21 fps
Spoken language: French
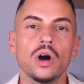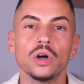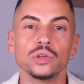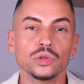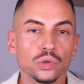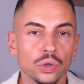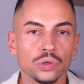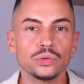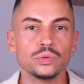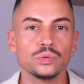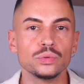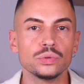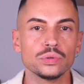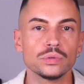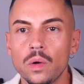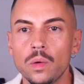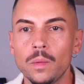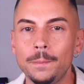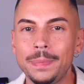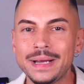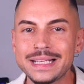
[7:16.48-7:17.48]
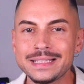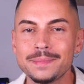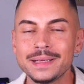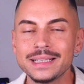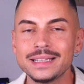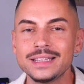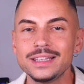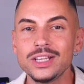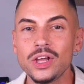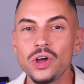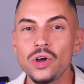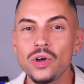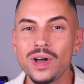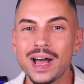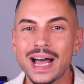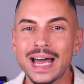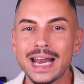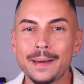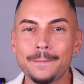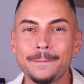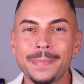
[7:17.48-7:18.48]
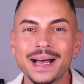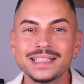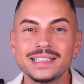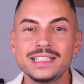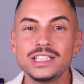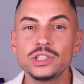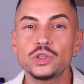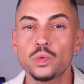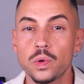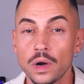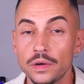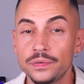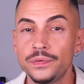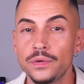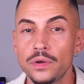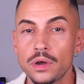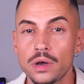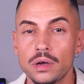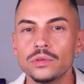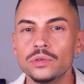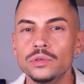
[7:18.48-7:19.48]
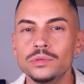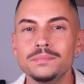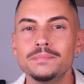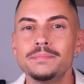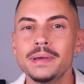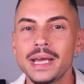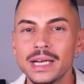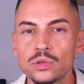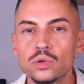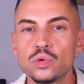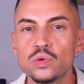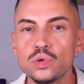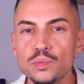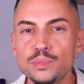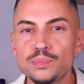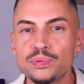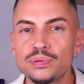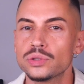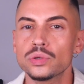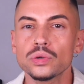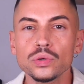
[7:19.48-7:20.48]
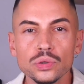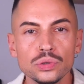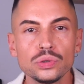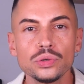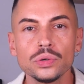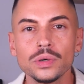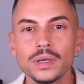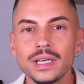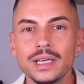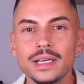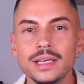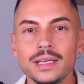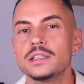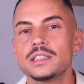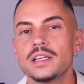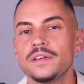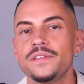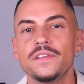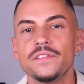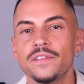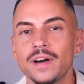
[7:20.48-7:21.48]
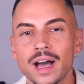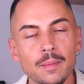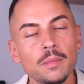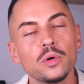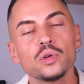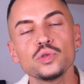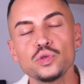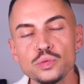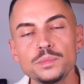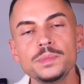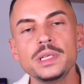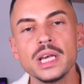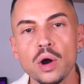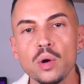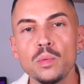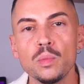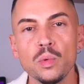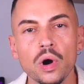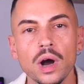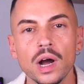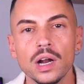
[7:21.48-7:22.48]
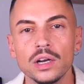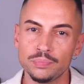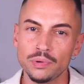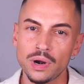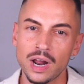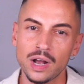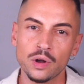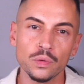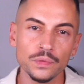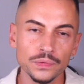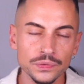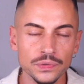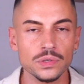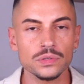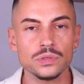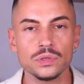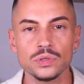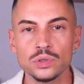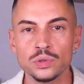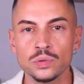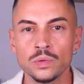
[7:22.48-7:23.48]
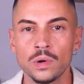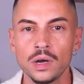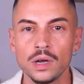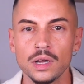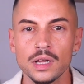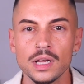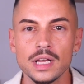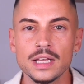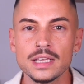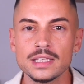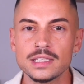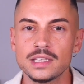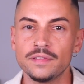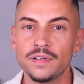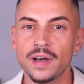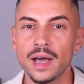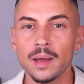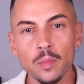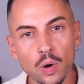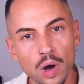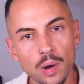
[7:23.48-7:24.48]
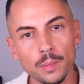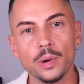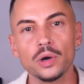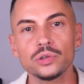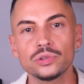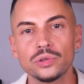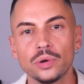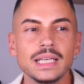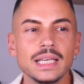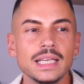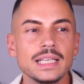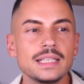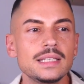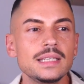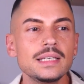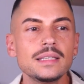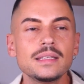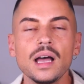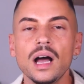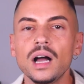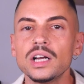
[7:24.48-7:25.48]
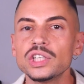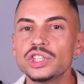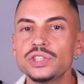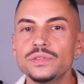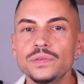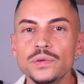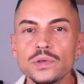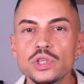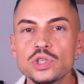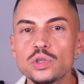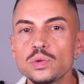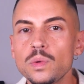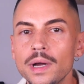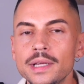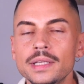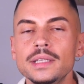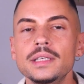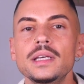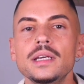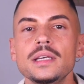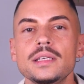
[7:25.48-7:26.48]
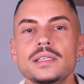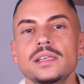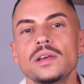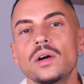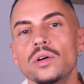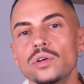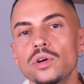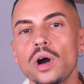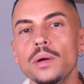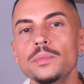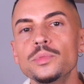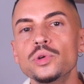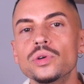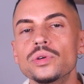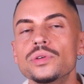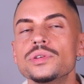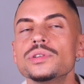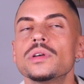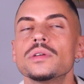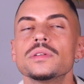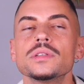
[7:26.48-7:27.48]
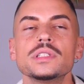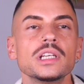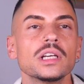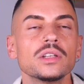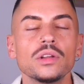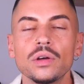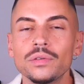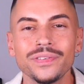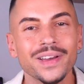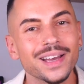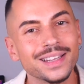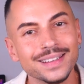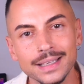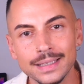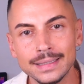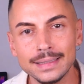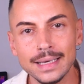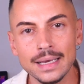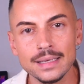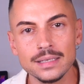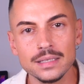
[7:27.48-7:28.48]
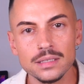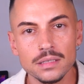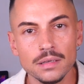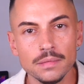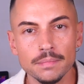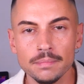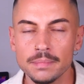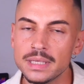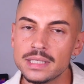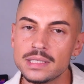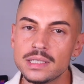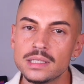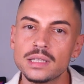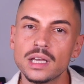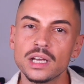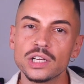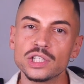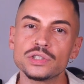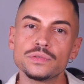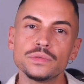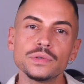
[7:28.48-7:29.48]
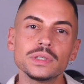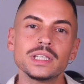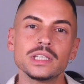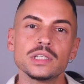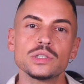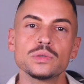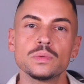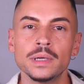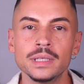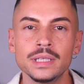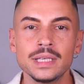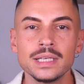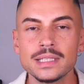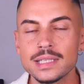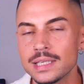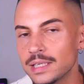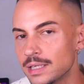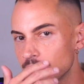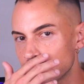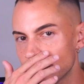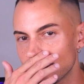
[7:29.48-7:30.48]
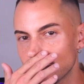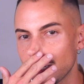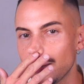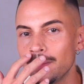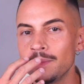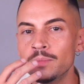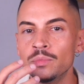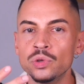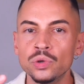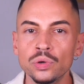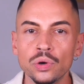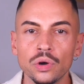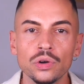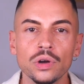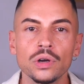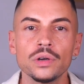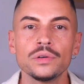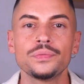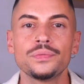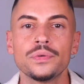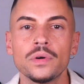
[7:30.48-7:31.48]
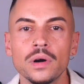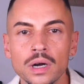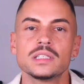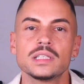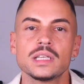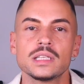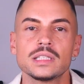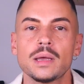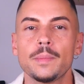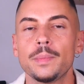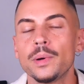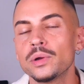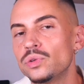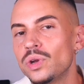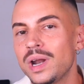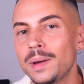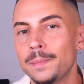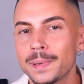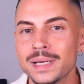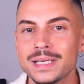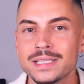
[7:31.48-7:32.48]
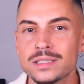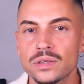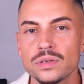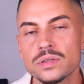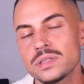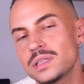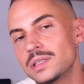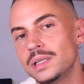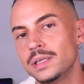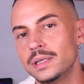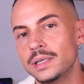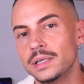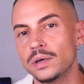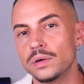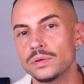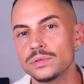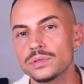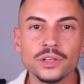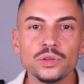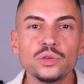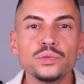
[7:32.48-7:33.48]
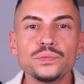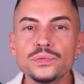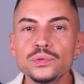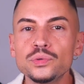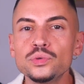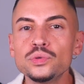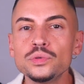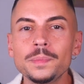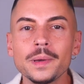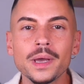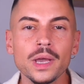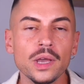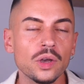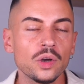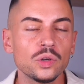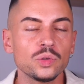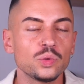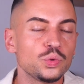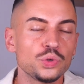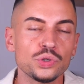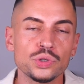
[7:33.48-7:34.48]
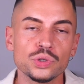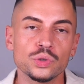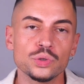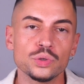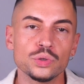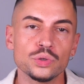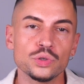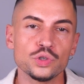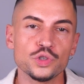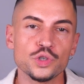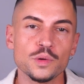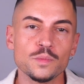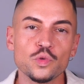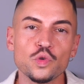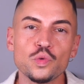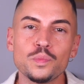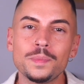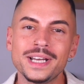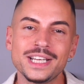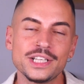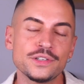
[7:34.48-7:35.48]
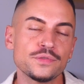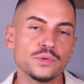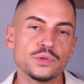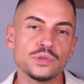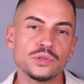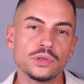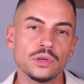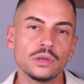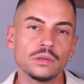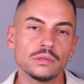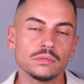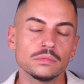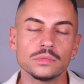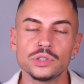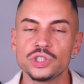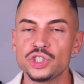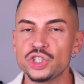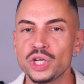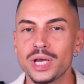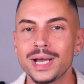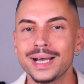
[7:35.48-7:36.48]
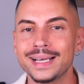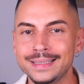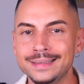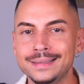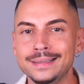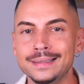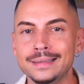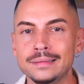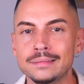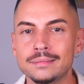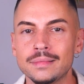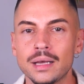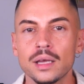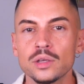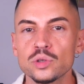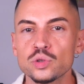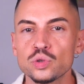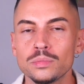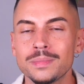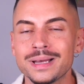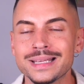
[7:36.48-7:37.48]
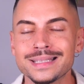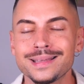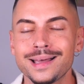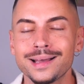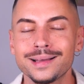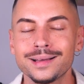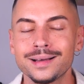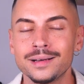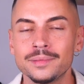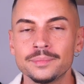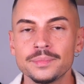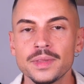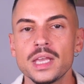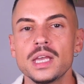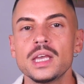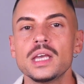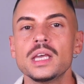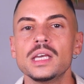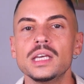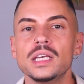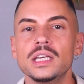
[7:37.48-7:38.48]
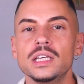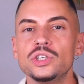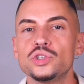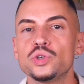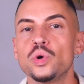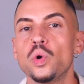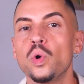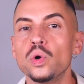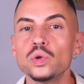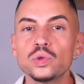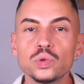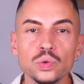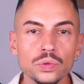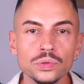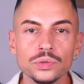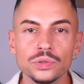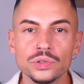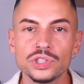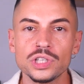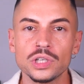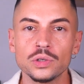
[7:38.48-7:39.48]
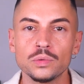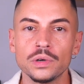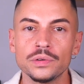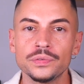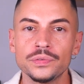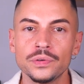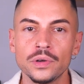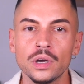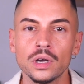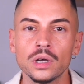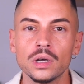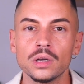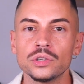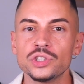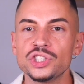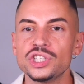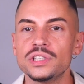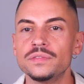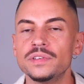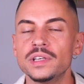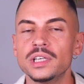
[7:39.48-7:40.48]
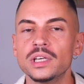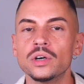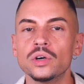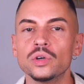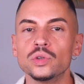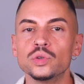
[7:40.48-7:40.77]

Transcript: entretenu. On passe maintenant à la partie coiffeur. Une belle coupe, structurée, ça fait vraiment du bien au moral. Pour la confiance en soi, c'est vraiment important. Et si t'as un cheveu soigné, c'est encore mieux, sans dire d'en faire des caisses, mais si t'as un cheveu qui est soigné, c'est quand même mieux, encore une fois, ça t'apporte de la prestance et de l'élégance. Il fut une période où je, me coupais les cheveux seul, j'ai arrêté hein, ce massacre et je retourne chez le coiffeur. J'y vais euh,